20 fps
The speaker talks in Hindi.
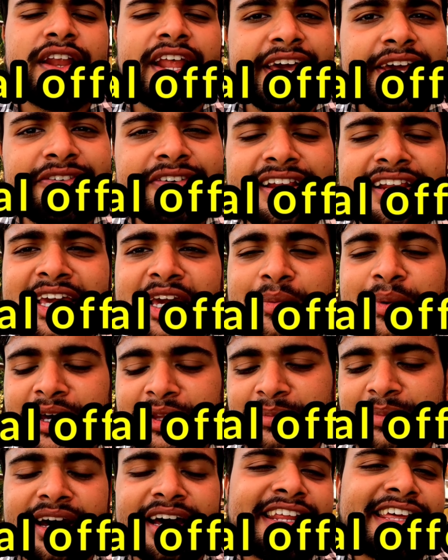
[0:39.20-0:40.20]
फ्लाई व्हील के
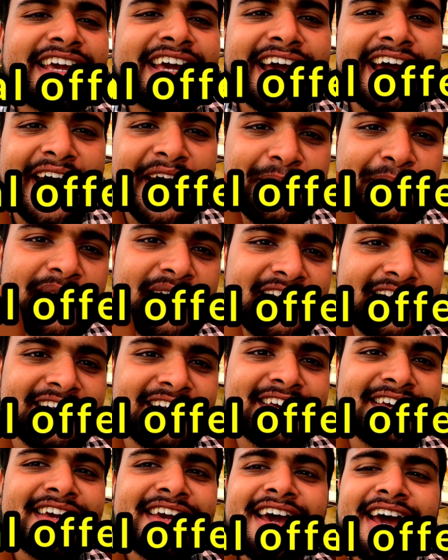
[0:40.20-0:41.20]
बाद बारी है आई बार
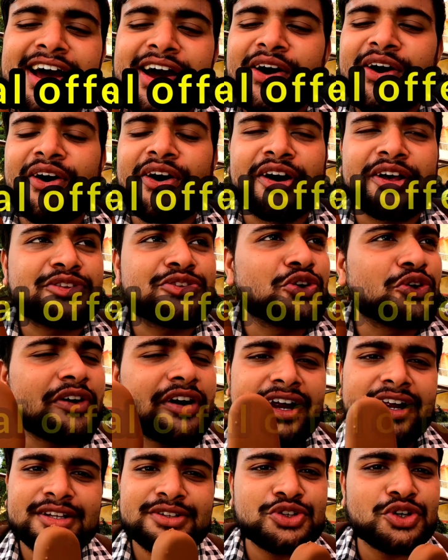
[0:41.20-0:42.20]
की और दो
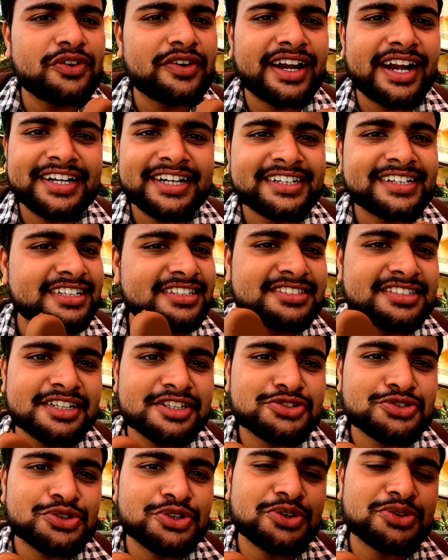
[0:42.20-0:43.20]
दो वैरायटी टेस्ट
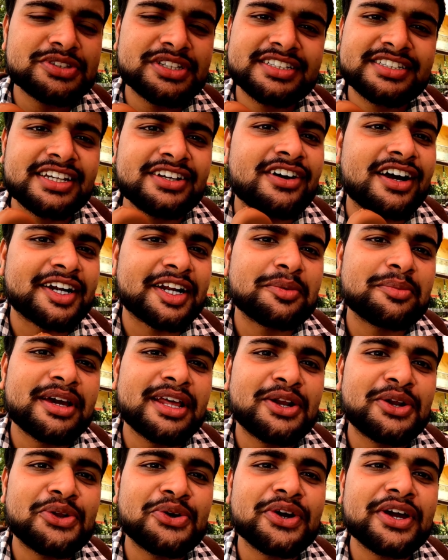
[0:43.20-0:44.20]
कर चुका हूँ जैसे कि
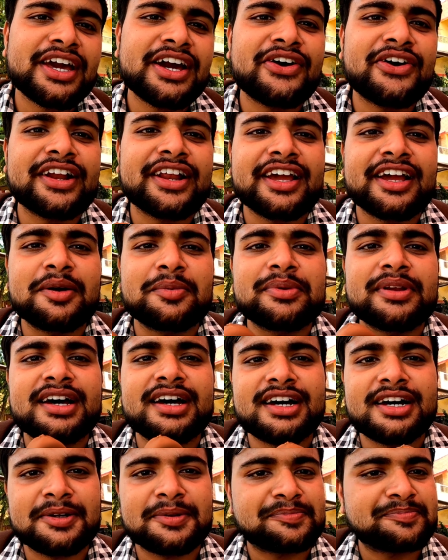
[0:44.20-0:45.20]
वाटरमेलन हो गया और एक
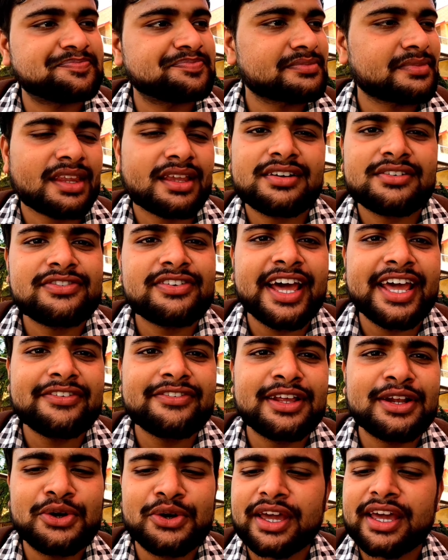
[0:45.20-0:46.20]
अपना
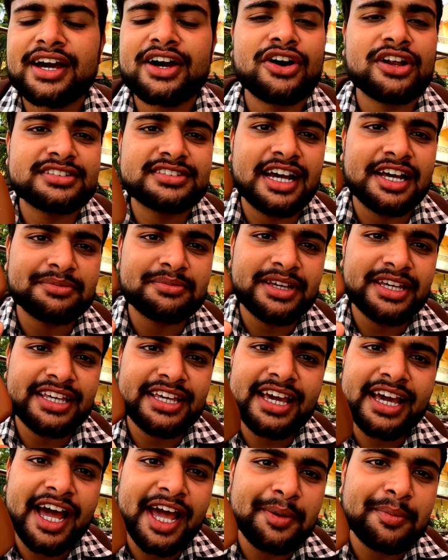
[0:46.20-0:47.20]
फ्लाई व्हील हो गया और साथ में
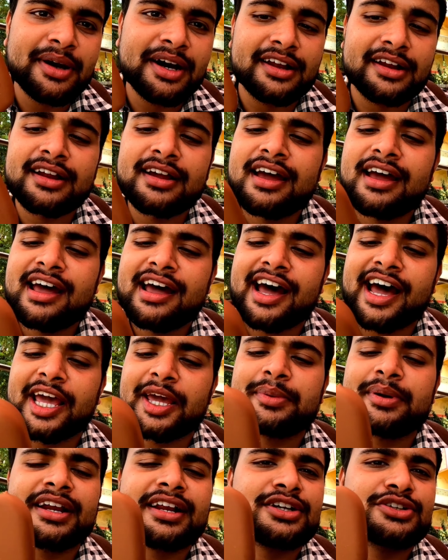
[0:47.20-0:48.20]
ये है आई बार
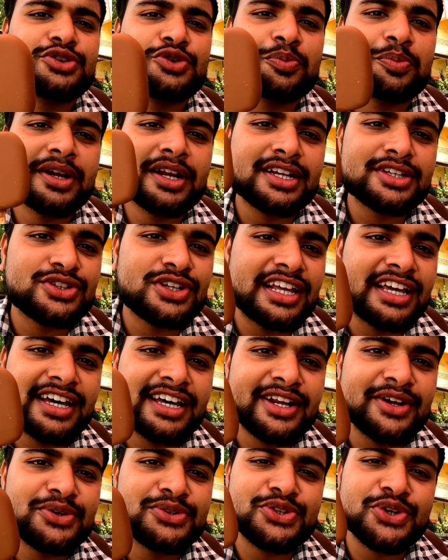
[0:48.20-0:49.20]
आई बार का जो ऊपर का जो
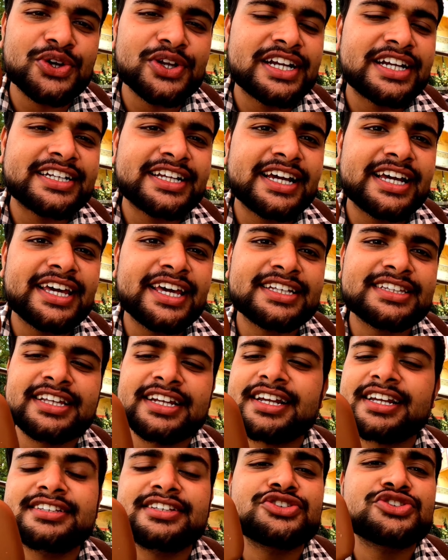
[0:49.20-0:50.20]
लेयर है वो चॉकलेट का है एक
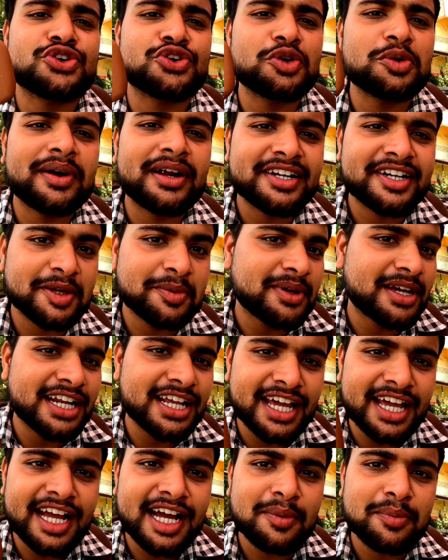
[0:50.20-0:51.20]
तरीके से चोकोबार टाइप
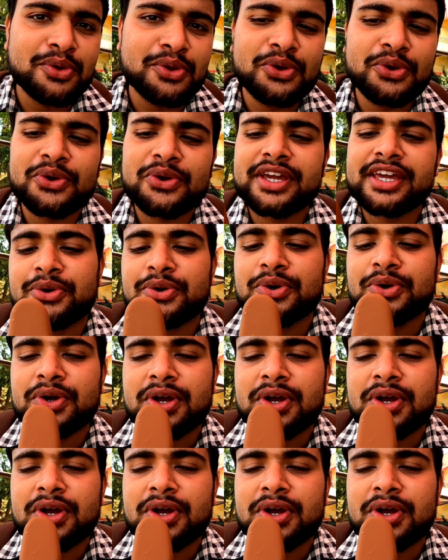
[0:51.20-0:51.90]
का लगेगा आप लोगों को